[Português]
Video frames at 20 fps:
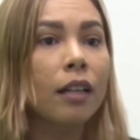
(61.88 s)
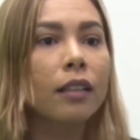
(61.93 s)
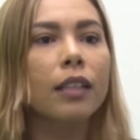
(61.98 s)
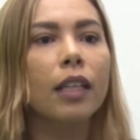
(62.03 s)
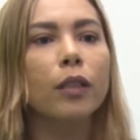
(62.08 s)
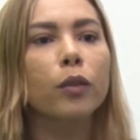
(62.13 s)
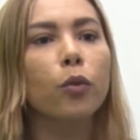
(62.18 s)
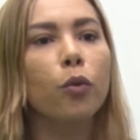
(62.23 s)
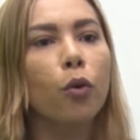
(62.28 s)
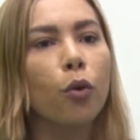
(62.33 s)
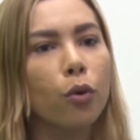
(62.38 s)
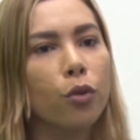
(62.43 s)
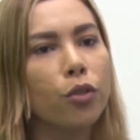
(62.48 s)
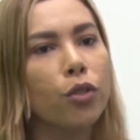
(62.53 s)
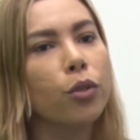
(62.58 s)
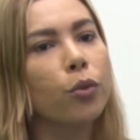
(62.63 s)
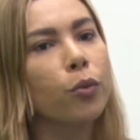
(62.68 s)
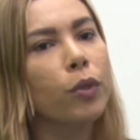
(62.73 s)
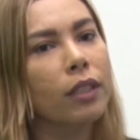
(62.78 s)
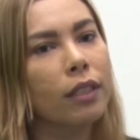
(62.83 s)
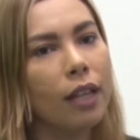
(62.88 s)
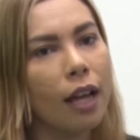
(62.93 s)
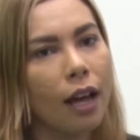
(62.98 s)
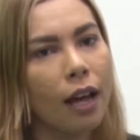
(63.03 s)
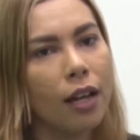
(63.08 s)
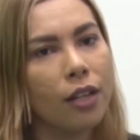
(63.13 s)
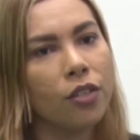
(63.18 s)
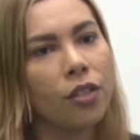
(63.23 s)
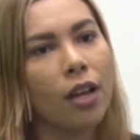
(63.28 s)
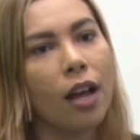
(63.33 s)
dando
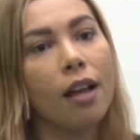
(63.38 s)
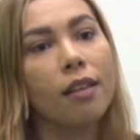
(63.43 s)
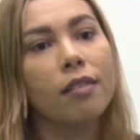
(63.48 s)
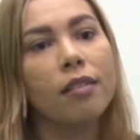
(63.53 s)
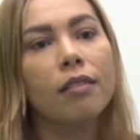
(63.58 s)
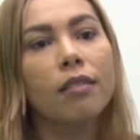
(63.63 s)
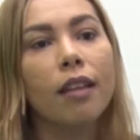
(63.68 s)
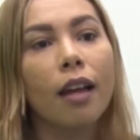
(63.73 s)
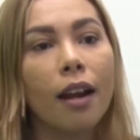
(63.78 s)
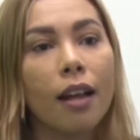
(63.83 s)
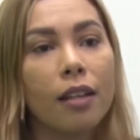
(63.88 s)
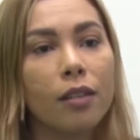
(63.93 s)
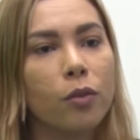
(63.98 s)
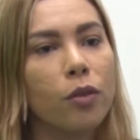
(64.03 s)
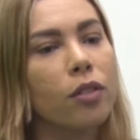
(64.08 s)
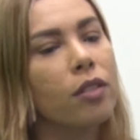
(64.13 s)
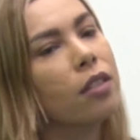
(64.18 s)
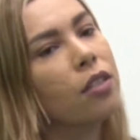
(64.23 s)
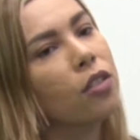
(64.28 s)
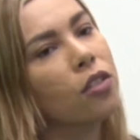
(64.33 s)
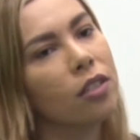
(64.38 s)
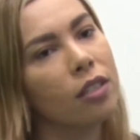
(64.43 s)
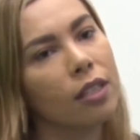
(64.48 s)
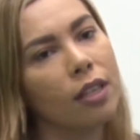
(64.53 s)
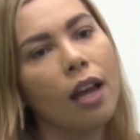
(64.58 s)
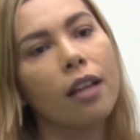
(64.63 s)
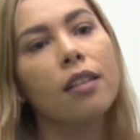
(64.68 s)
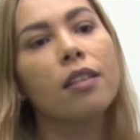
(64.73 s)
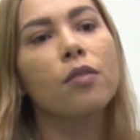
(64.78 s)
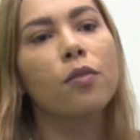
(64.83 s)
continuidade às interações
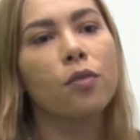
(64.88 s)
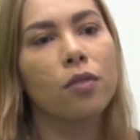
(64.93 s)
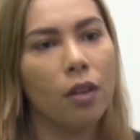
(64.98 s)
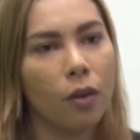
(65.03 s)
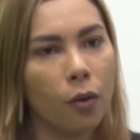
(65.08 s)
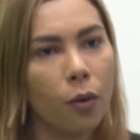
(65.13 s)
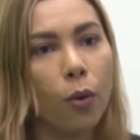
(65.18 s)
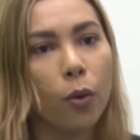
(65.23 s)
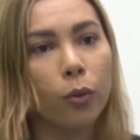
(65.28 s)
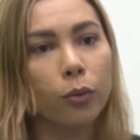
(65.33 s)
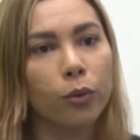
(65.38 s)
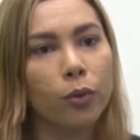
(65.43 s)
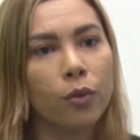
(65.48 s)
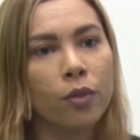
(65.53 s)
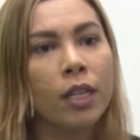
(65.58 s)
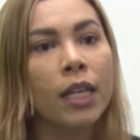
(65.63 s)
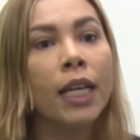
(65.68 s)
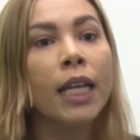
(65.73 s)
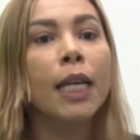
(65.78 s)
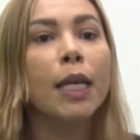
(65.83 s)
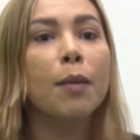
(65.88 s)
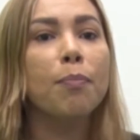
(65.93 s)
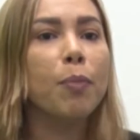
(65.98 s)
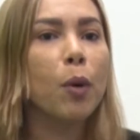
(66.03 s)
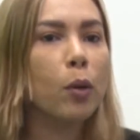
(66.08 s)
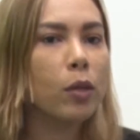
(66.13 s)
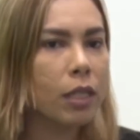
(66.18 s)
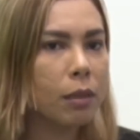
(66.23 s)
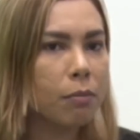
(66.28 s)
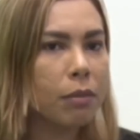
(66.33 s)
iniciadas nos encontros e
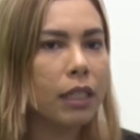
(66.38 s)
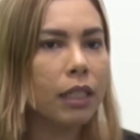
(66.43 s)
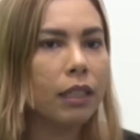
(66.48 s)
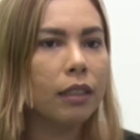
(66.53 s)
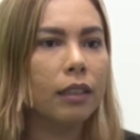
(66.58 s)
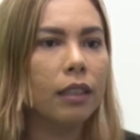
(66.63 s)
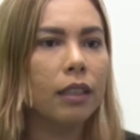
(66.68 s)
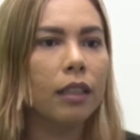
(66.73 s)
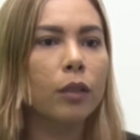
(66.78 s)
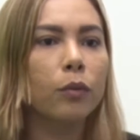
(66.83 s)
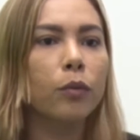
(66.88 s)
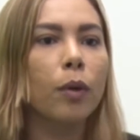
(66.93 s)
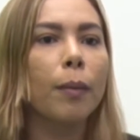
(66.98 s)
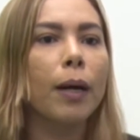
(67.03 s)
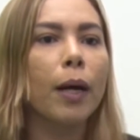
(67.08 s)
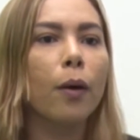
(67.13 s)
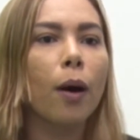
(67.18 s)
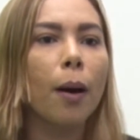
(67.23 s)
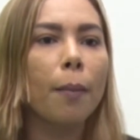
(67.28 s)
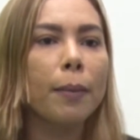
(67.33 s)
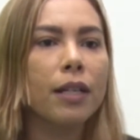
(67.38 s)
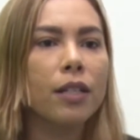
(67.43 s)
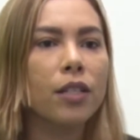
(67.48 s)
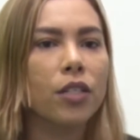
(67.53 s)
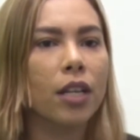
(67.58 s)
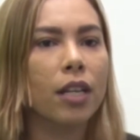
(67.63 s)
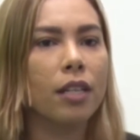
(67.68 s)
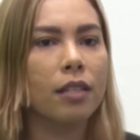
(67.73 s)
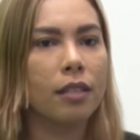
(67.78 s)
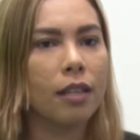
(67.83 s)
possibilitando uma maior
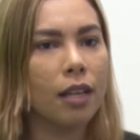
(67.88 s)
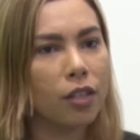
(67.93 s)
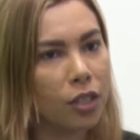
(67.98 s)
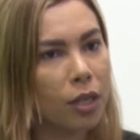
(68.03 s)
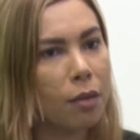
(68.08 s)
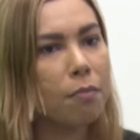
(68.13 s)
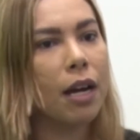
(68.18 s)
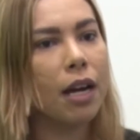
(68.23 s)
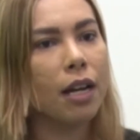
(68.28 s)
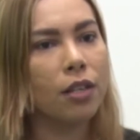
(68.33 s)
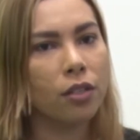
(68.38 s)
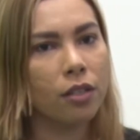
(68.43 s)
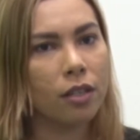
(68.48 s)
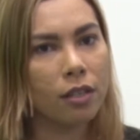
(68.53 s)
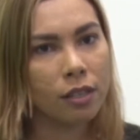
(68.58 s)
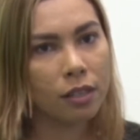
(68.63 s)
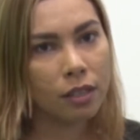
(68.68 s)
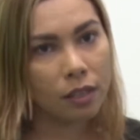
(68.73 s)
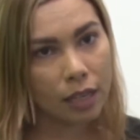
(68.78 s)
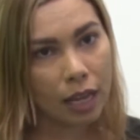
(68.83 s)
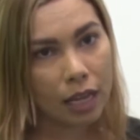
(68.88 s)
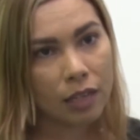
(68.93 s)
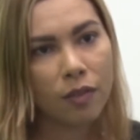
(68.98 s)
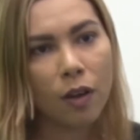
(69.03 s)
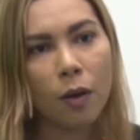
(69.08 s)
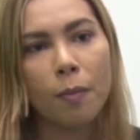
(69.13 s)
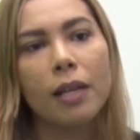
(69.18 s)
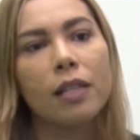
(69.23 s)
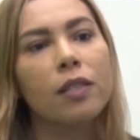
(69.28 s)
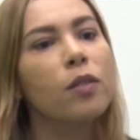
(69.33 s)
abrangência das temáticas das
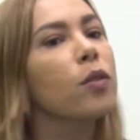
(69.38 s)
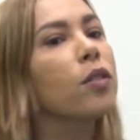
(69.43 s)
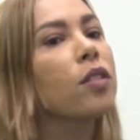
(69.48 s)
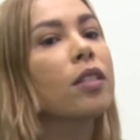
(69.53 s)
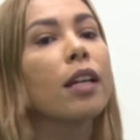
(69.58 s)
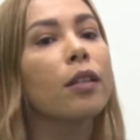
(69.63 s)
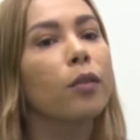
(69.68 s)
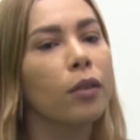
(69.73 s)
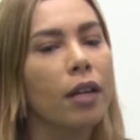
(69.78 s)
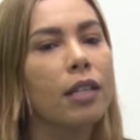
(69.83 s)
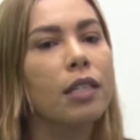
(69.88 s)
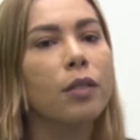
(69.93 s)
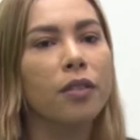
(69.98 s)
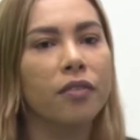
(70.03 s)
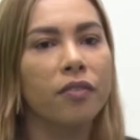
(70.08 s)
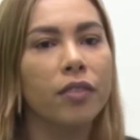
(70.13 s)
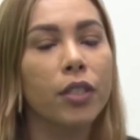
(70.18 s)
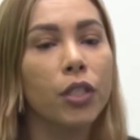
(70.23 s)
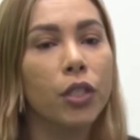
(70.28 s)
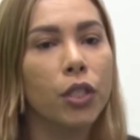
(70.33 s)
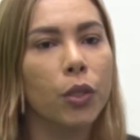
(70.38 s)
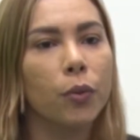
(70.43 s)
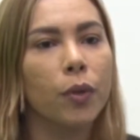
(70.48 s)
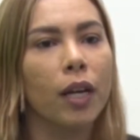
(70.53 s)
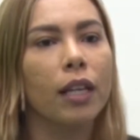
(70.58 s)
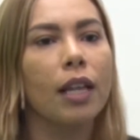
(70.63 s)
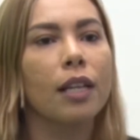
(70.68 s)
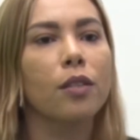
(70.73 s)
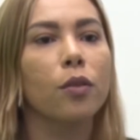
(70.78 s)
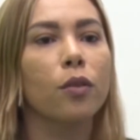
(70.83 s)
formações da educação infantil
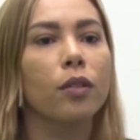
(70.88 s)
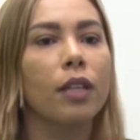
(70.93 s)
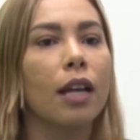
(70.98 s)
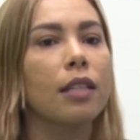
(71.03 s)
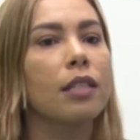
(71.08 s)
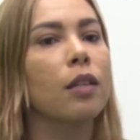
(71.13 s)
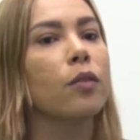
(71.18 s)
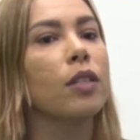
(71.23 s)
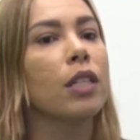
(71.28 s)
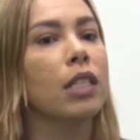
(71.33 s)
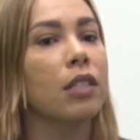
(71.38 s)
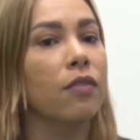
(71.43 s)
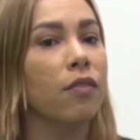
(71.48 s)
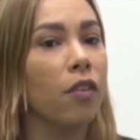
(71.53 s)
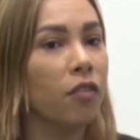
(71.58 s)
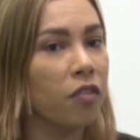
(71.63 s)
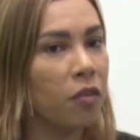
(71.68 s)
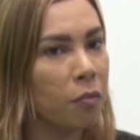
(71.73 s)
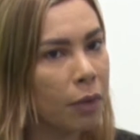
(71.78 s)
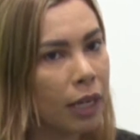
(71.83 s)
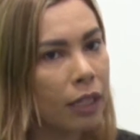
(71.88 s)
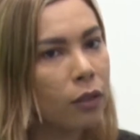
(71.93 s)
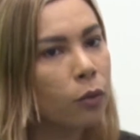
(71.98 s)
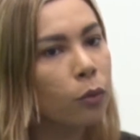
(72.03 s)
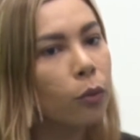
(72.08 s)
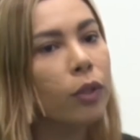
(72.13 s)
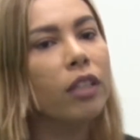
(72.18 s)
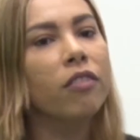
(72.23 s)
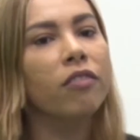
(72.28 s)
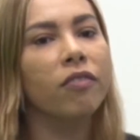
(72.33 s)
relacionadas ao
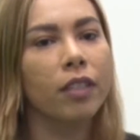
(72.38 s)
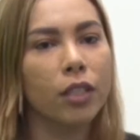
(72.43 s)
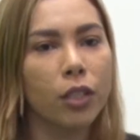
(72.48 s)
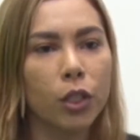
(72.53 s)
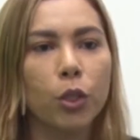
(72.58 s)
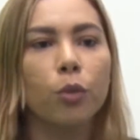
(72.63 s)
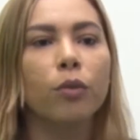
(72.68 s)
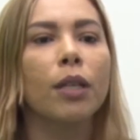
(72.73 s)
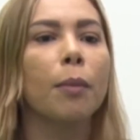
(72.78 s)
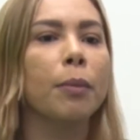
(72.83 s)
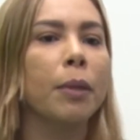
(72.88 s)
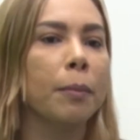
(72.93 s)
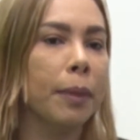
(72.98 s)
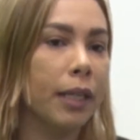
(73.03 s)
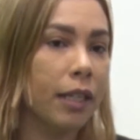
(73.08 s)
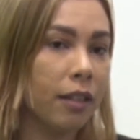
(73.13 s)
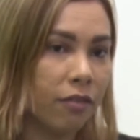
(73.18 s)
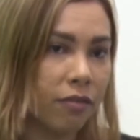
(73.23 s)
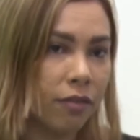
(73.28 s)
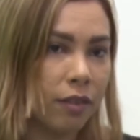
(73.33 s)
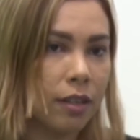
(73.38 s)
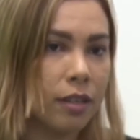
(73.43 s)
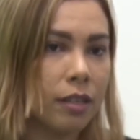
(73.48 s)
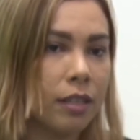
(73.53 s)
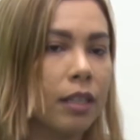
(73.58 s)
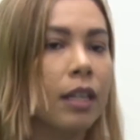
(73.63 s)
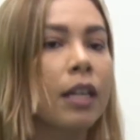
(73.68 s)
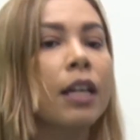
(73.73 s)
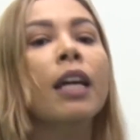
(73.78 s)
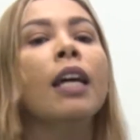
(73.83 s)
desenvolvimento infantil na primeira
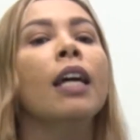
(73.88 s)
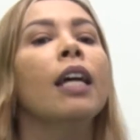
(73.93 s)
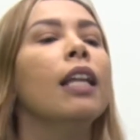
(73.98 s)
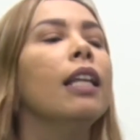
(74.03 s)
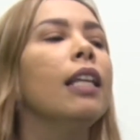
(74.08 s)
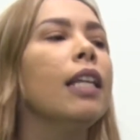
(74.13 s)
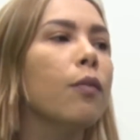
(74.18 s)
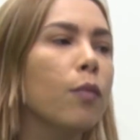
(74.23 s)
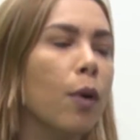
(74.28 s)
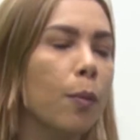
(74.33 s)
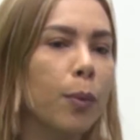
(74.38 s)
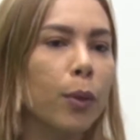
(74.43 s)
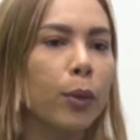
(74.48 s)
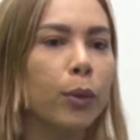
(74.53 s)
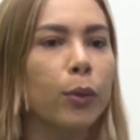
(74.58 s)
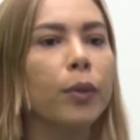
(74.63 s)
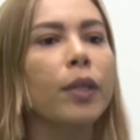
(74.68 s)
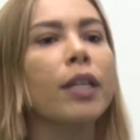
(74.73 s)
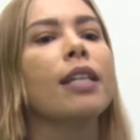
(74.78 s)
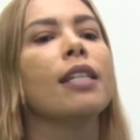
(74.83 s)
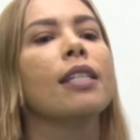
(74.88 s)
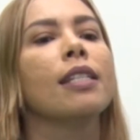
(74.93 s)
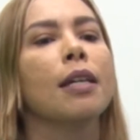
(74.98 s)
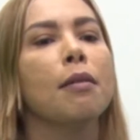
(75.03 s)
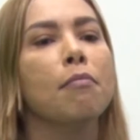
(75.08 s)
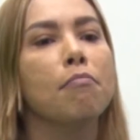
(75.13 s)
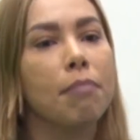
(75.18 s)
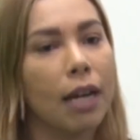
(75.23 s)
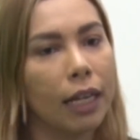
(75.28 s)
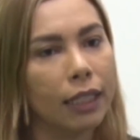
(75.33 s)
infância, língua portuguesa,
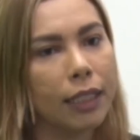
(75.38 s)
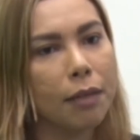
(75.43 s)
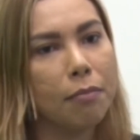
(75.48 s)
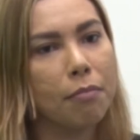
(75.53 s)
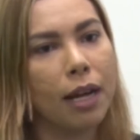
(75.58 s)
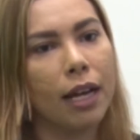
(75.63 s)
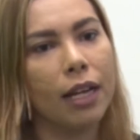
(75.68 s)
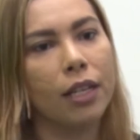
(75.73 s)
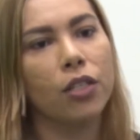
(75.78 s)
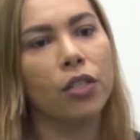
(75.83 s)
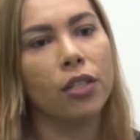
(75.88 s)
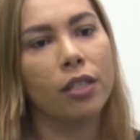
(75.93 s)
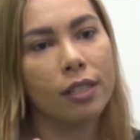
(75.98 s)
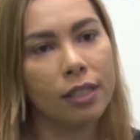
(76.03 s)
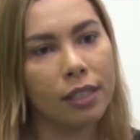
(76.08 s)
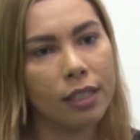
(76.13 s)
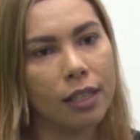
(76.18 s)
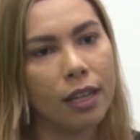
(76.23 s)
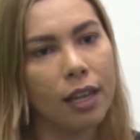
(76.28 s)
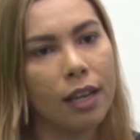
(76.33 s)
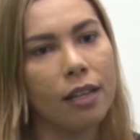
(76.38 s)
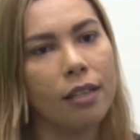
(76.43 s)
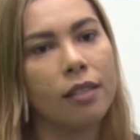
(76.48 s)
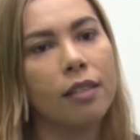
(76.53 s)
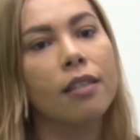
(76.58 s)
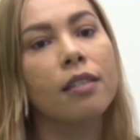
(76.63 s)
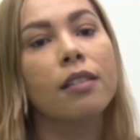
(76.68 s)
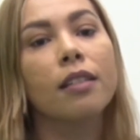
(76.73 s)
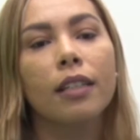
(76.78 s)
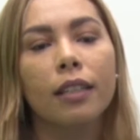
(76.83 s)
matemática,
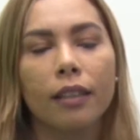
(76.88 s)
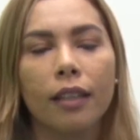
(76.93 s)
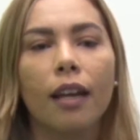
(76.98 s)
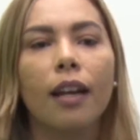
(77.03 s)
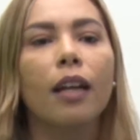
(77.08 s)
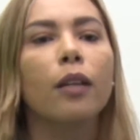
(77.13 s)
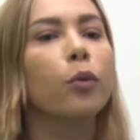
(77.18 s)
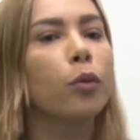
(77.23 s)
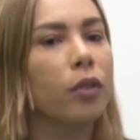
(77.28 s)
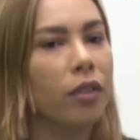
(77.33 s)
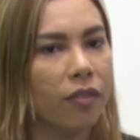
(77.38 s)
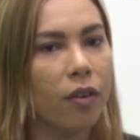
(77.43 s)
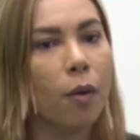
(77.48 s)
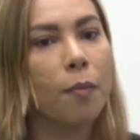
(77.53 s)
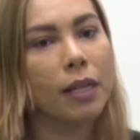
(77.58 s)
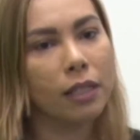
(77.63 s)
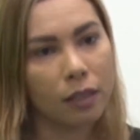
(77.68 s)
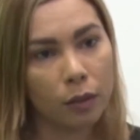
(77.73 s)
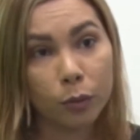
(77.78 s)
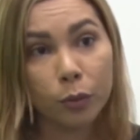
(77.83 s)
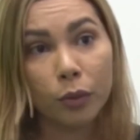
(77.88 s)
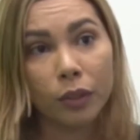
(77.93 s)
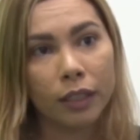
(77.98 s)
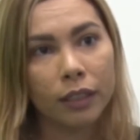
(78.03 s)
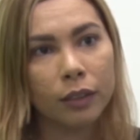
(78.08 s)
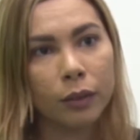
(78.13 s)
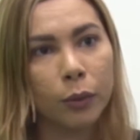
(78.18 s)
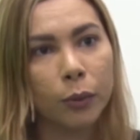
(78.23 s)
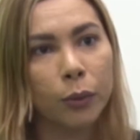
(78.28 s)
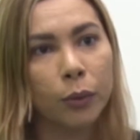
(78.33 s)
ciências, literatura e formação do
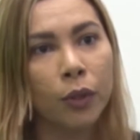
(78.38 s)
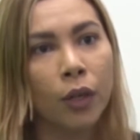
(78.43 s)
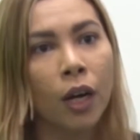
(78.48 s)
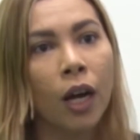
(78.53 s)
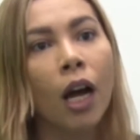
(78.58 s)
leitor.